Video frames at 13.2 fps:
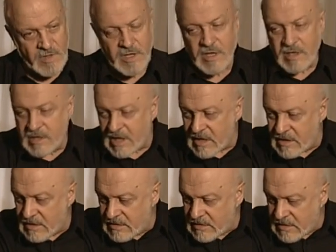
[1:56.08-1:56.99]
И я
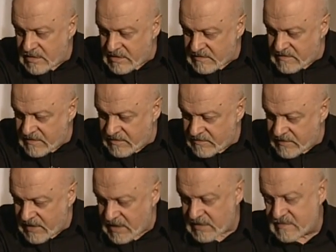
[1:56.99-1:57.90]
это
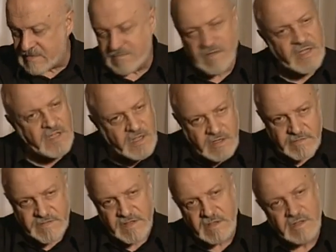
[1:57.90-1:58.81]
заявлял с
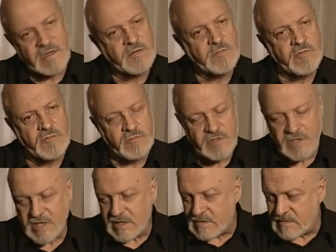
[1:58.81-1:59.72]
Гиковской трибуны,
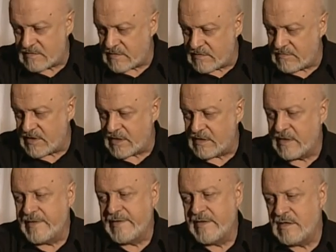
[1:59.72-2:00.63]
я это заявлял
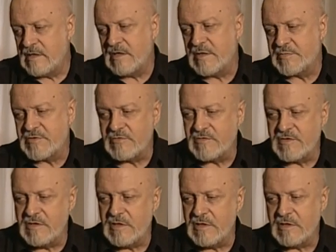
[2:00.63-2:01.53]
на
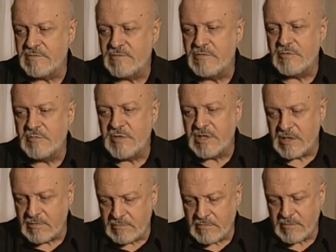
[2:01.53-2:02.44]
обсуждении в Доме
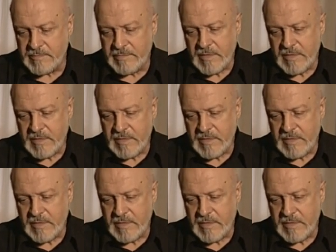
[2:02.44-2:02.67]
кино.